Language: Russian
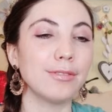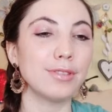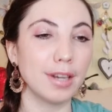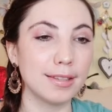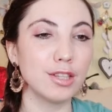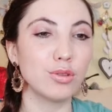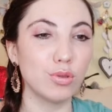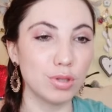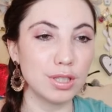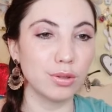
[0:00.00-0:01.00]

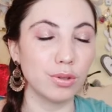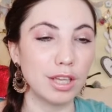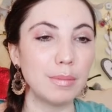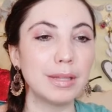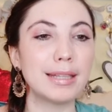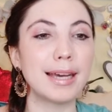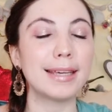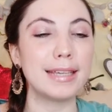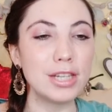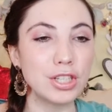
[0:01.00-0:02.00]
авторитетную силу, именно на
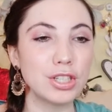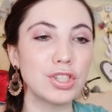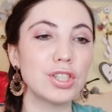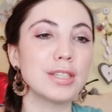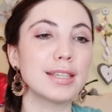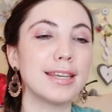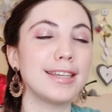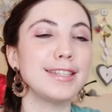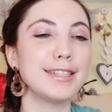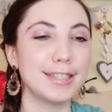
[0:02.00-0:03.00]
хищничинский
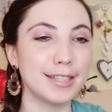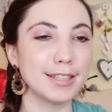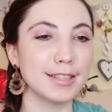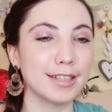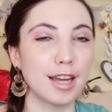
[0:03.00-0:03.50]
инстинкт,